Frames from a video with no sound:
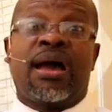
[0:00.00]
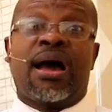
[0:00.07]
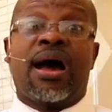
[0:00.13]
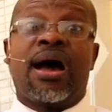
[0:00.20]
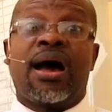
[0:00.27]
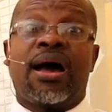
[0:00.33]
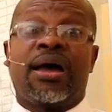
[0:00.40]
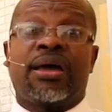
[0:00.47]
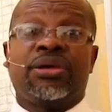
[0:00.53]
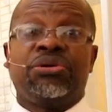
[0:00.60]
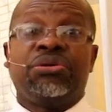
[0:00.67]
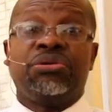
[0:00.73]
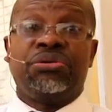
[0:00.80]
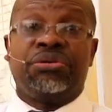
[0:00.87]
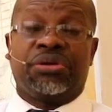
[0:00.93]
à
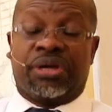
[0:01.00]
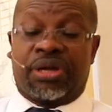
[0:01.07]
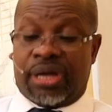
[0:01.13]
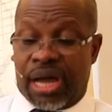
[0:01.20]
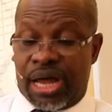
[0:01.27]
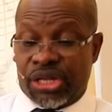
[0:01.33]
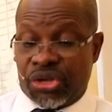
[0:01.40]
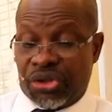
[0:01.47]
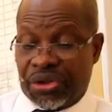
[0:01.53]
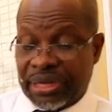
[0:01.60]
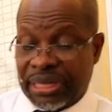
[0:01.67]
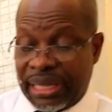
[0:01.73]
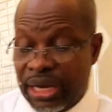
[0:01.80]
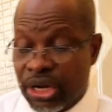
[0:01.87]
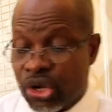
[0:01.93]
une grandeur
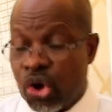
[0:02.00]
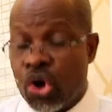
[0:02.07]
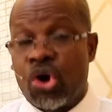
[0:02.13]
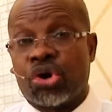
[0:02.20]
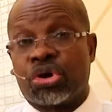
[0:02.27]
quelconque.